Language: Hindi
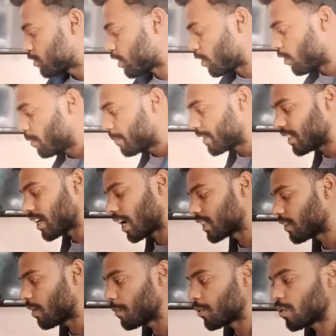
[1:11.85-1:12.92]
चलो मैं
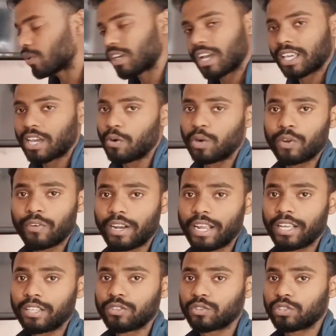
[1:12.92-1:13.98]
दिखाता हूँ आप लोगों को क्या क्या होने
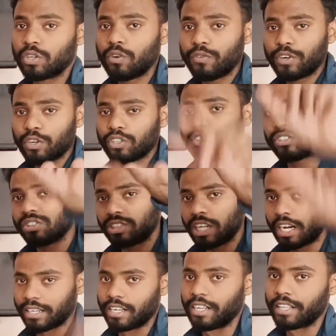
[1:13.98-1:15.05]
वाला है चलो वीडियो को
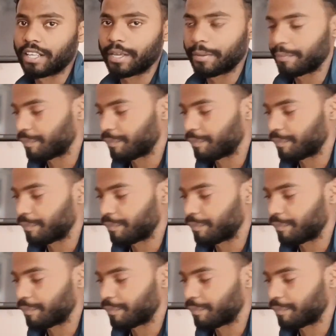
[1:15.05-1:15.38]
स्टार्ट करते